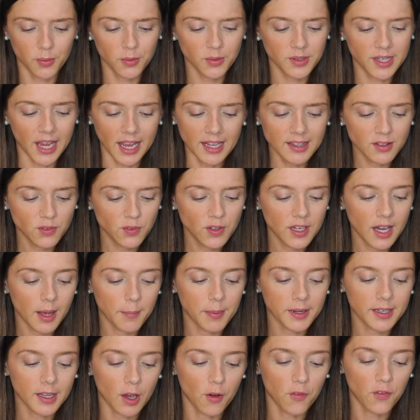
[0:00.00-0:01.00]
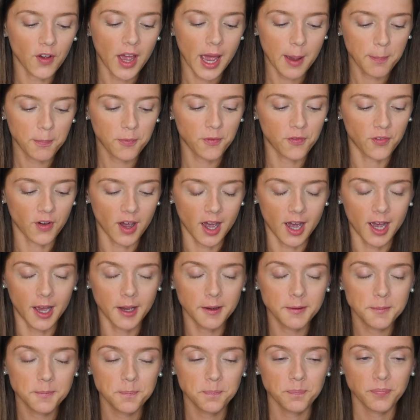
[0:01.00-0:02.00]
Und ganz viel aber drauf
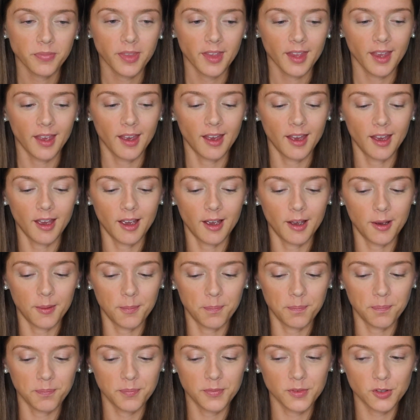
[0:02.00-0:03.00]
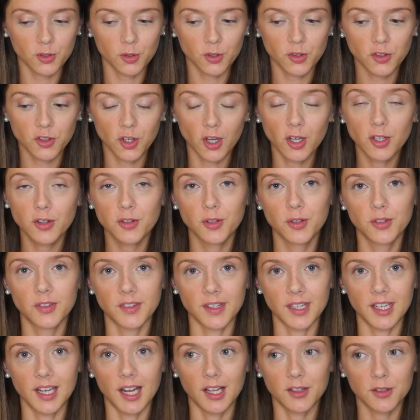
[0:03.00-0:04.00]
abfahren, ähm, so Zeug zu
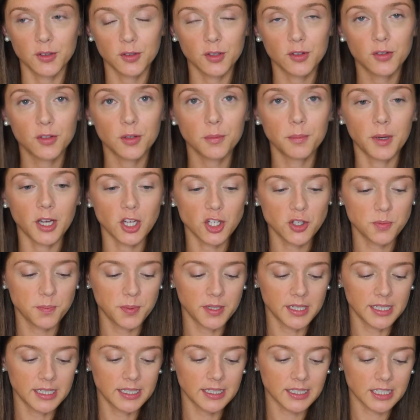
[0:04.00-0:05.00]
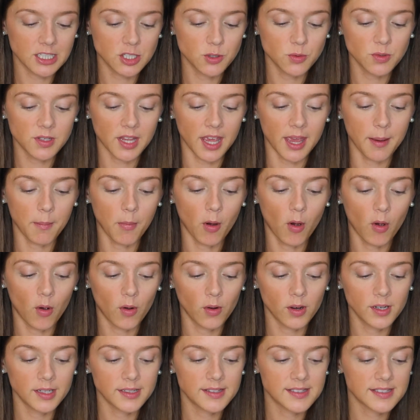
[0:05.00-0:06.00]
sehen. Also so zum Beispiel in Richtung
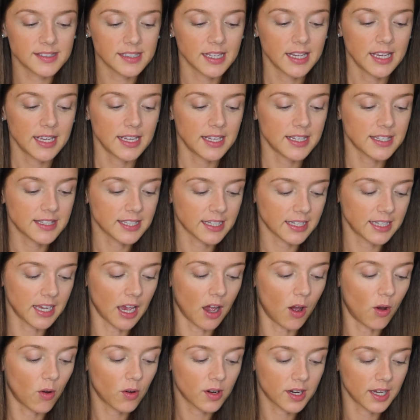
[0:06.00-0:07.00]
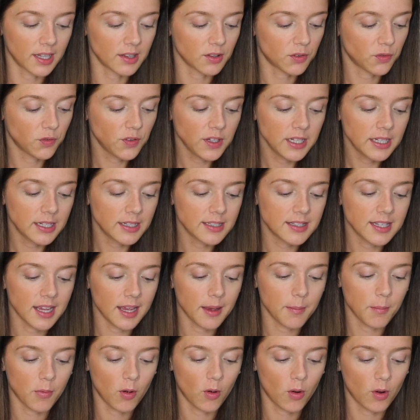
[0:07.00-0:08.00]
DM-Halls ich drehe auch ganz viele
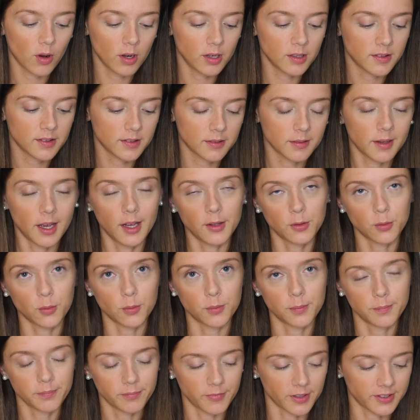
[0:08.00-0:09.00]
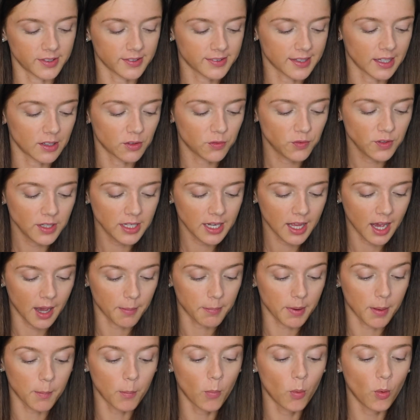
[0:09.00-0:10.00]
DM-Hauls, also was ist ganz viele,
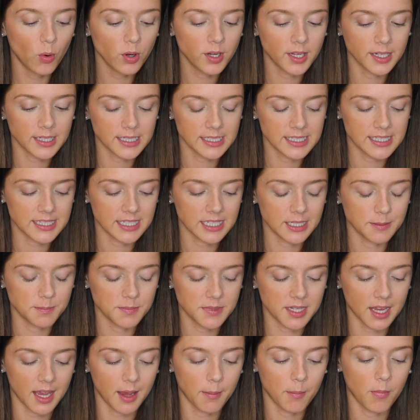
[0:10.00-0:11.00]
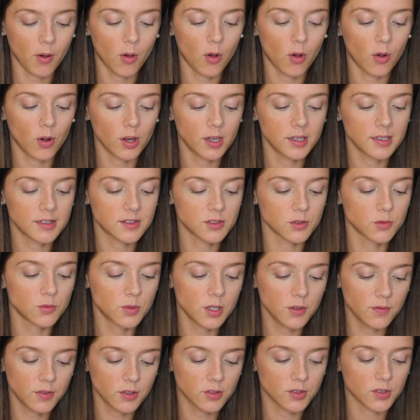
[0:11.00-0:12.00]
aber monatlich eben DM-Hauls und
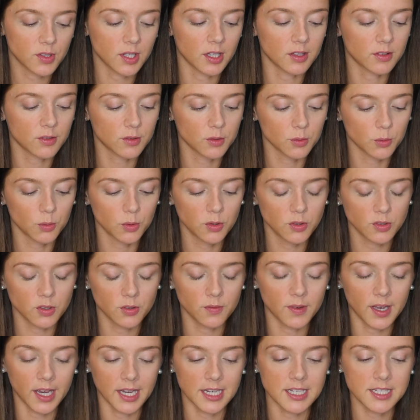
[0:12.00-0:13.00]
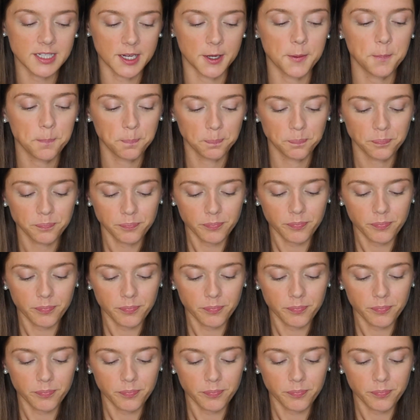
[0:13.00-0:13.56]
Reviews dazu und so weiter.